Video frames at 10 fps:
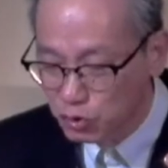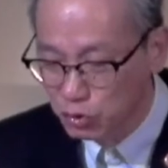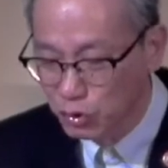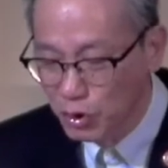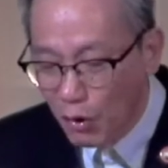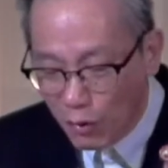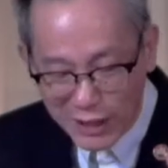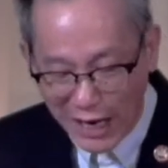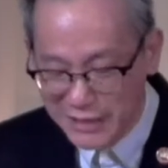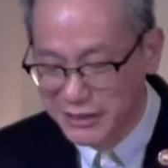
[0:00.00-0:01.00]
主，
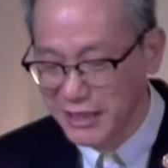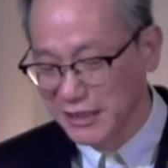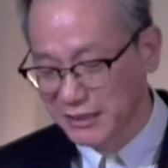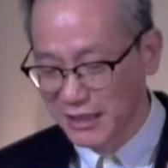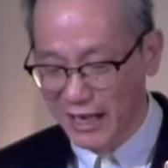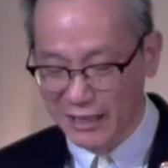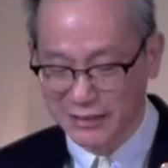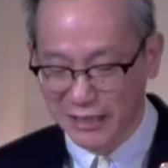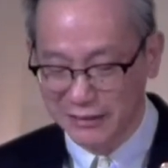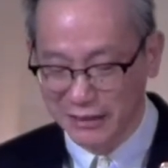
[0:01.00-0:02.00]
我感谢你是
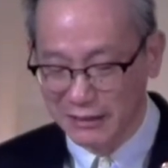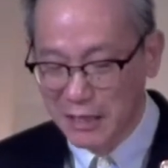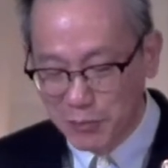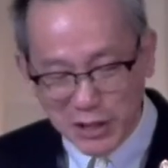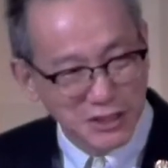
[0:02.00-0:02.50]
良善的，